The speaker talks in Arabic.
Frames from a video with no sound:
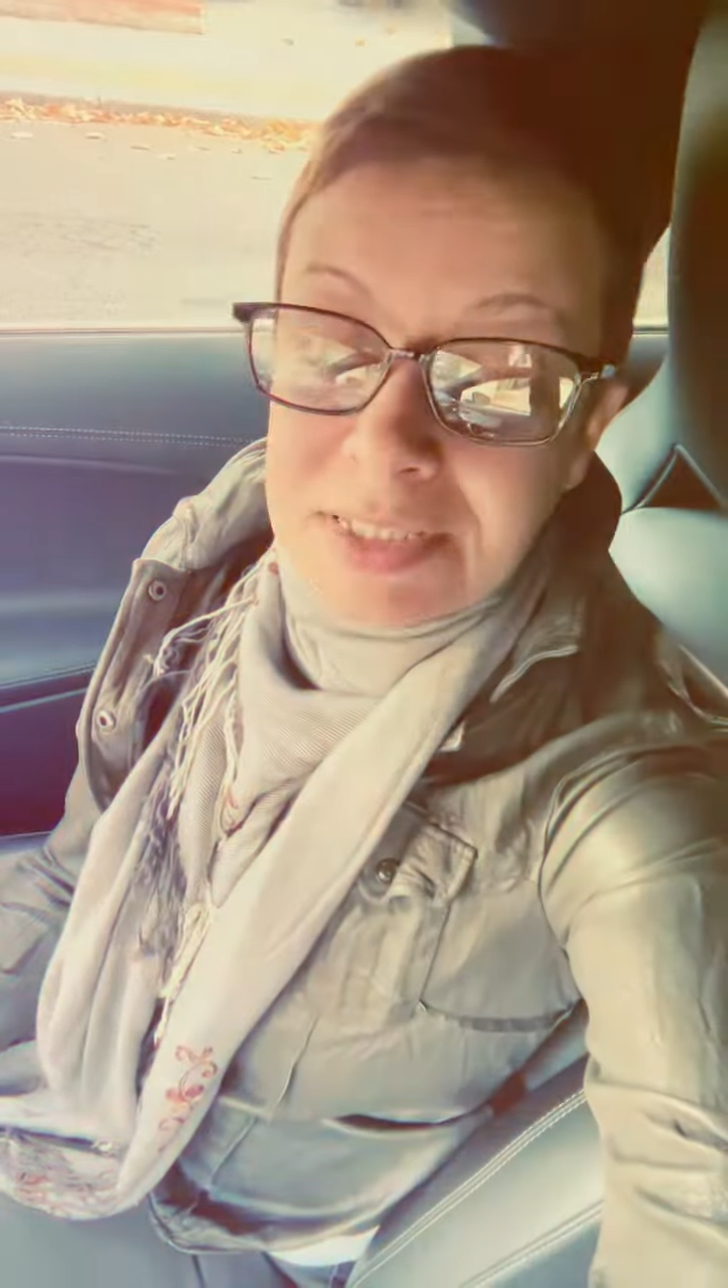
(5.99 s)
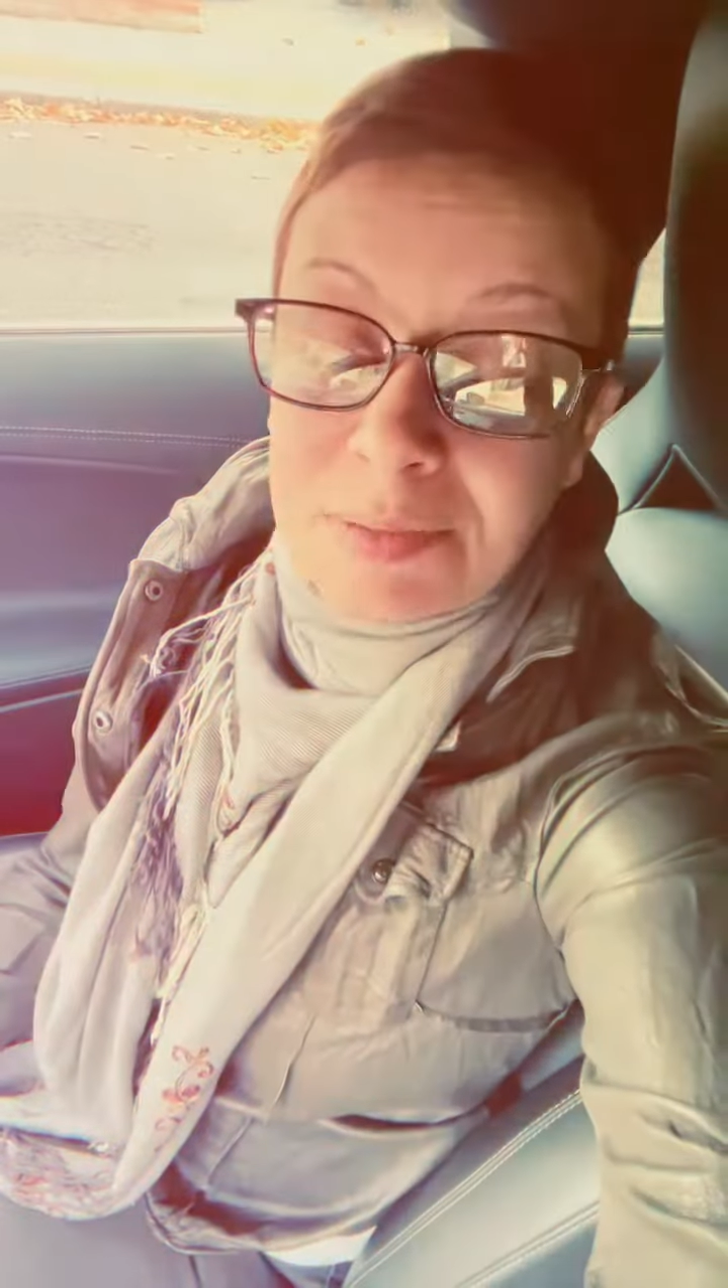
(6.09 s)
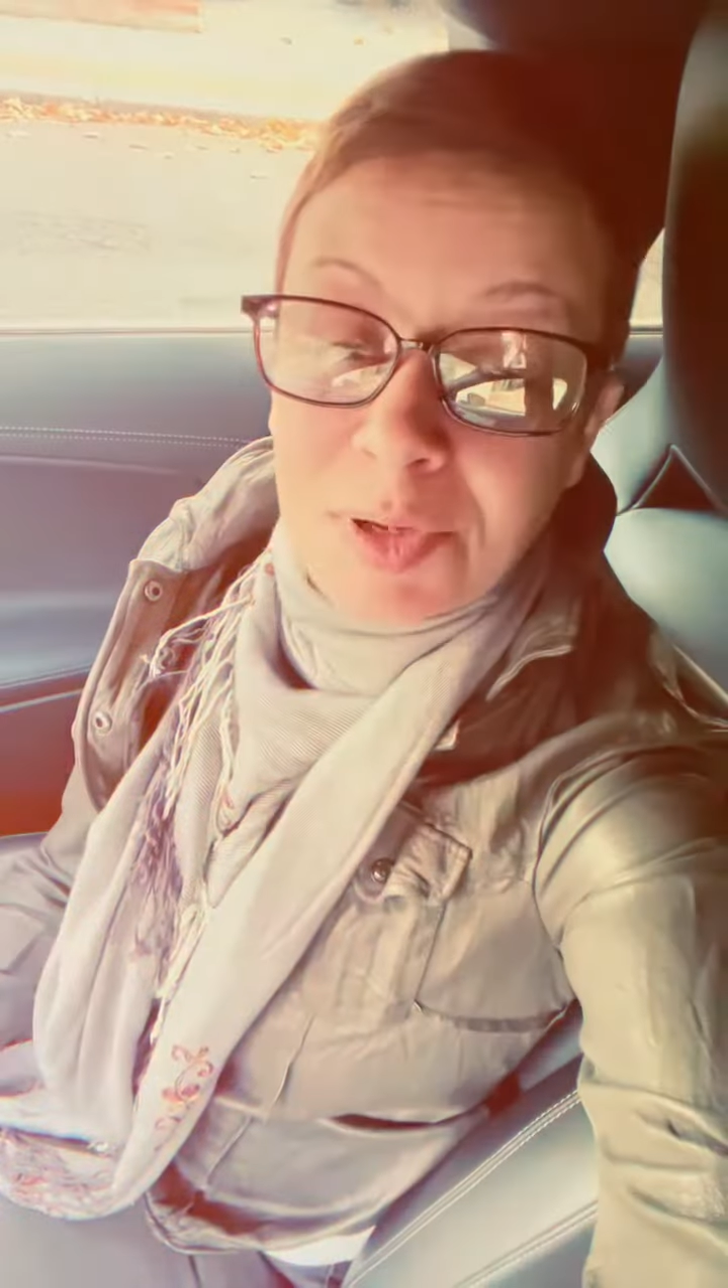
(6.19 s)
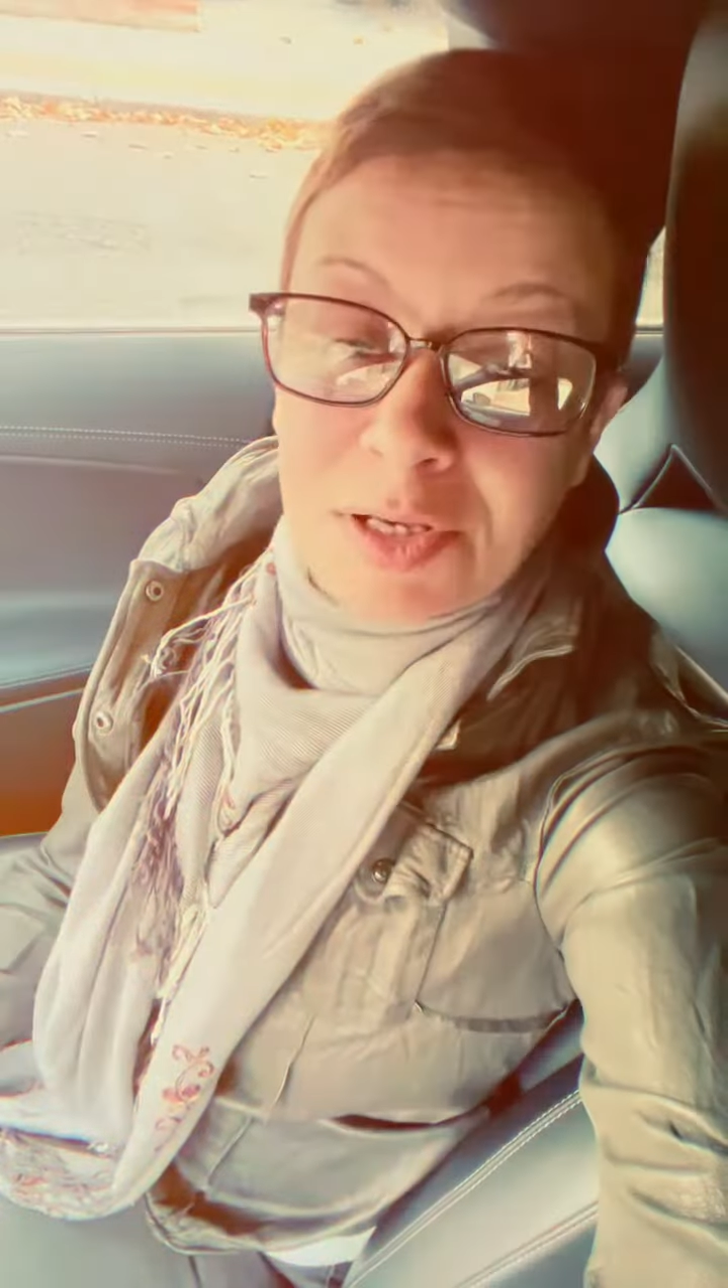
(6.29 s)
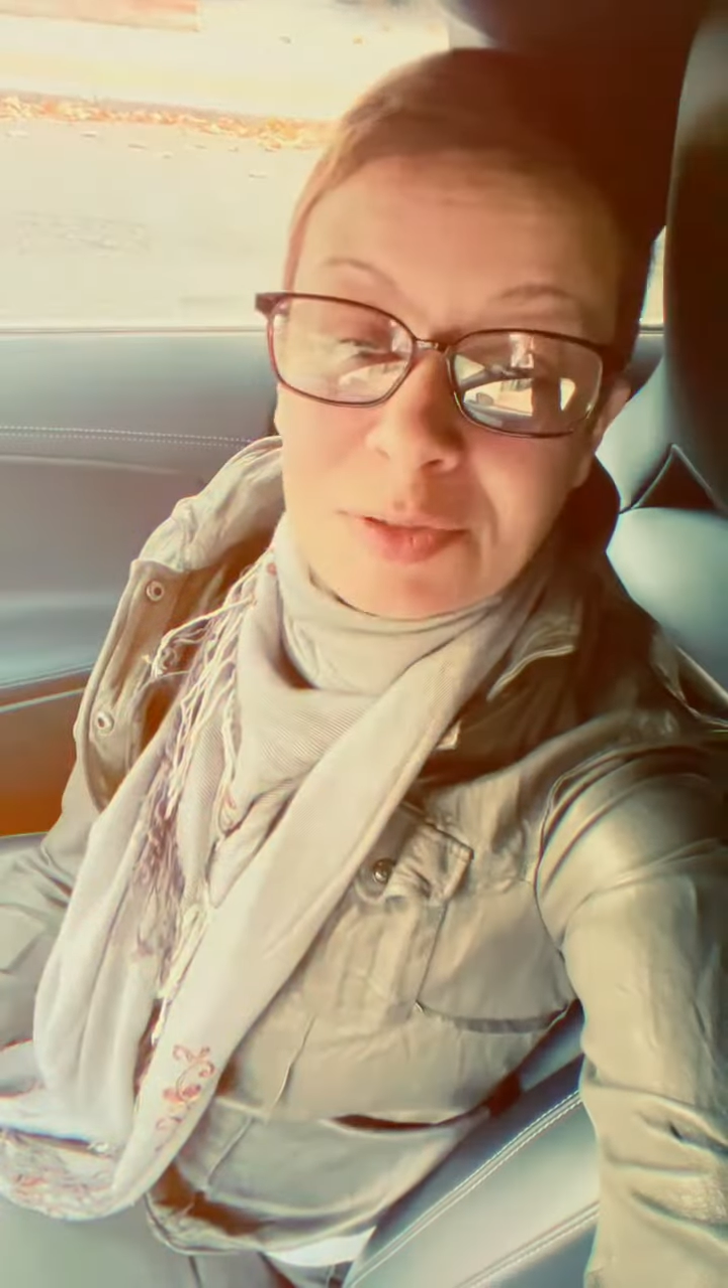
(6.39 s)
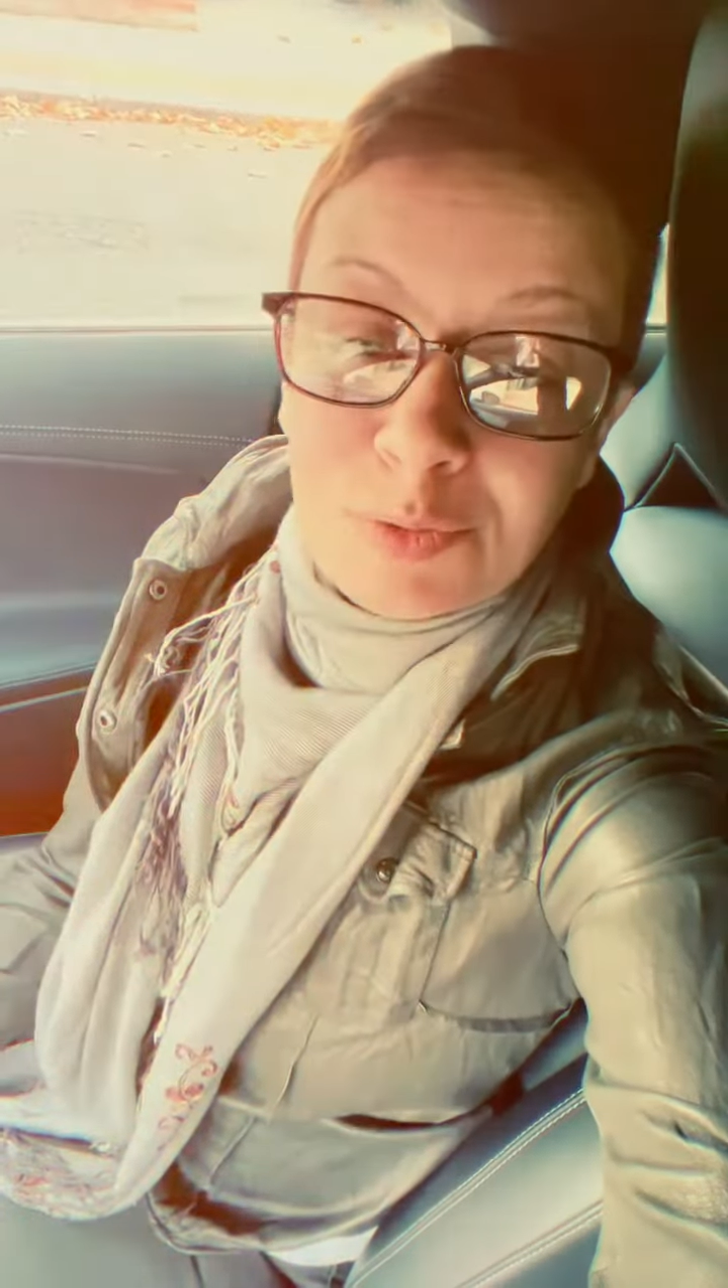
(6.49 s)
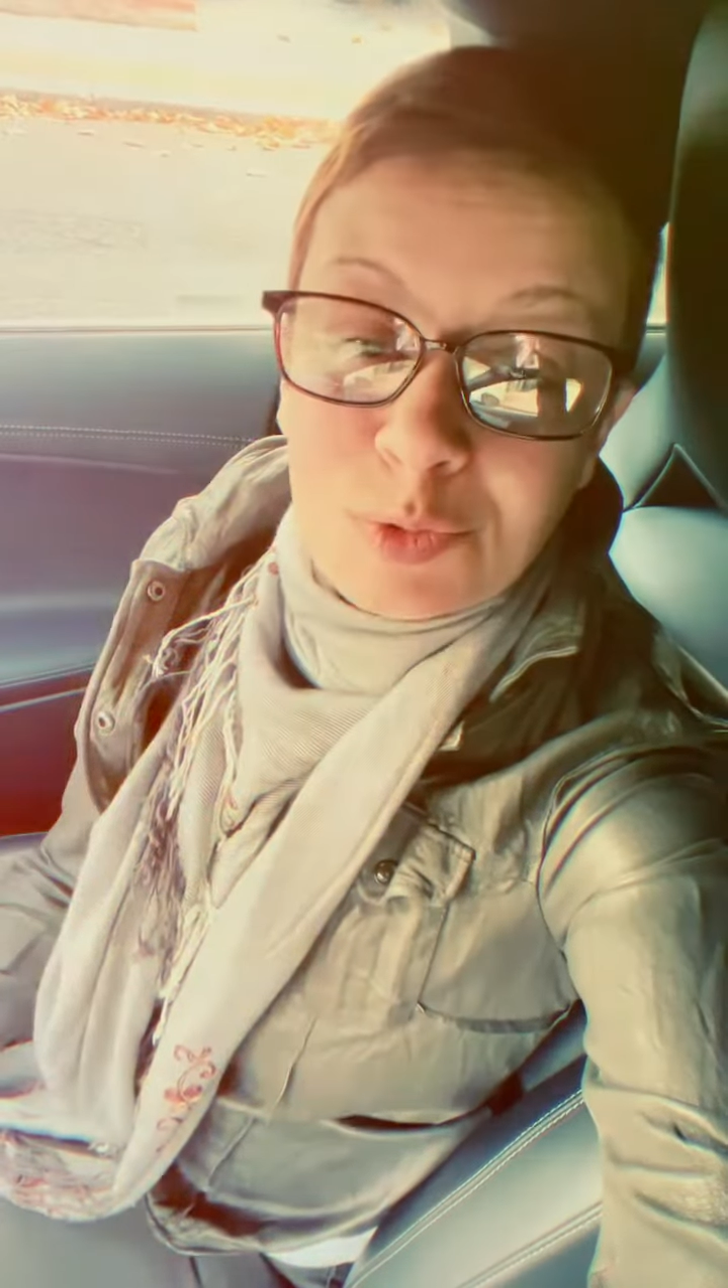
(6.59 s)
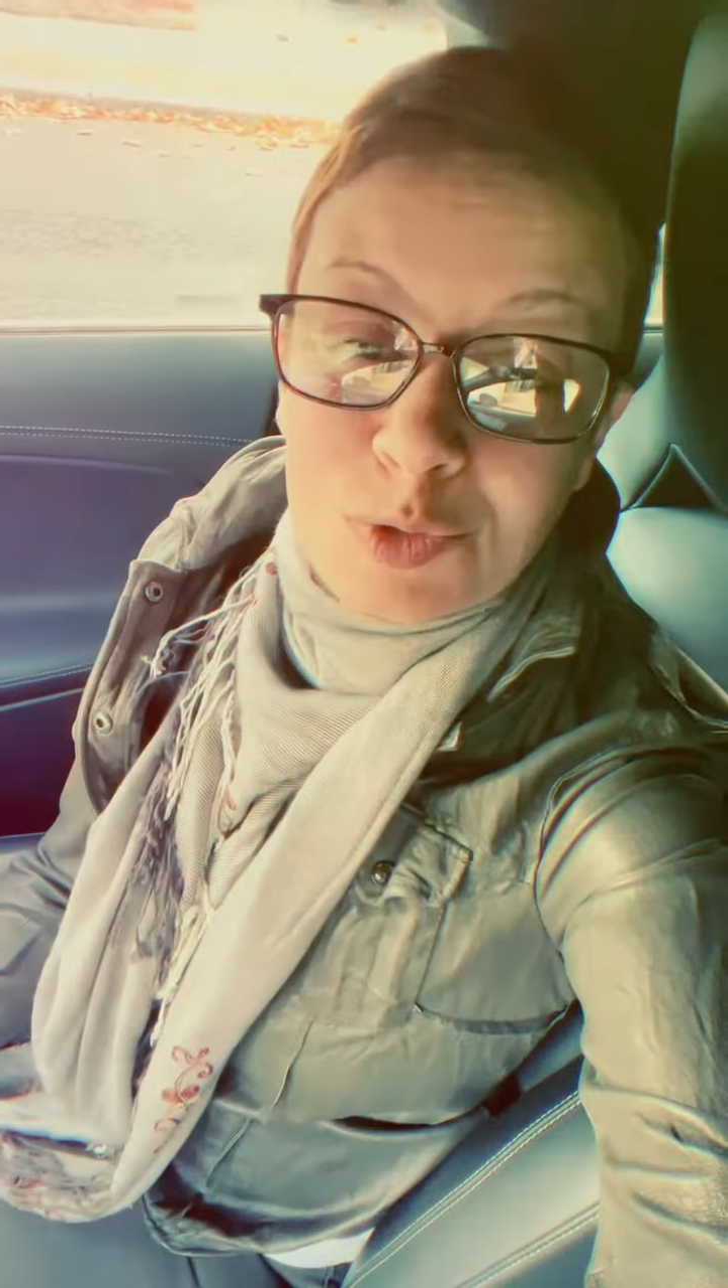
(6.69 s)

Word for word: صباح النور